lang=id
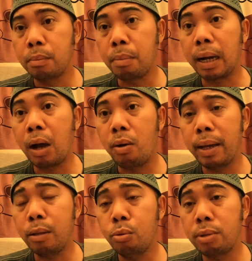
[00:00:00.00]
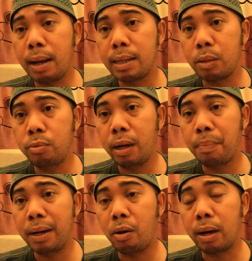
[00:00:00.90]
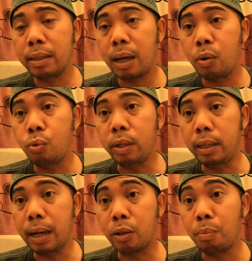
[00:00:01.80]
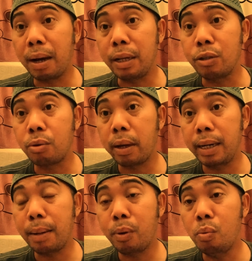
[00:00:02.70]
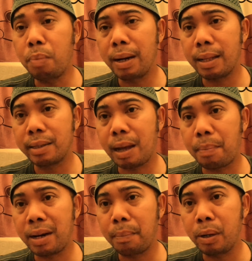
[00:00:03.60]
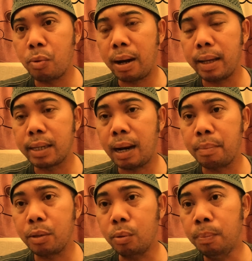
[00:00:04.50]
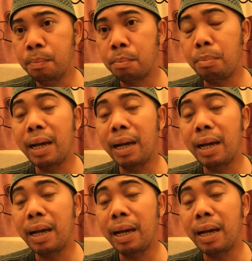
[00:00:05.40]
Maka oleh itu salah satu daripada orang Yahudi atau Bani Israel yang menumpang di atas kapal Nabi Nuh alaihissalam itu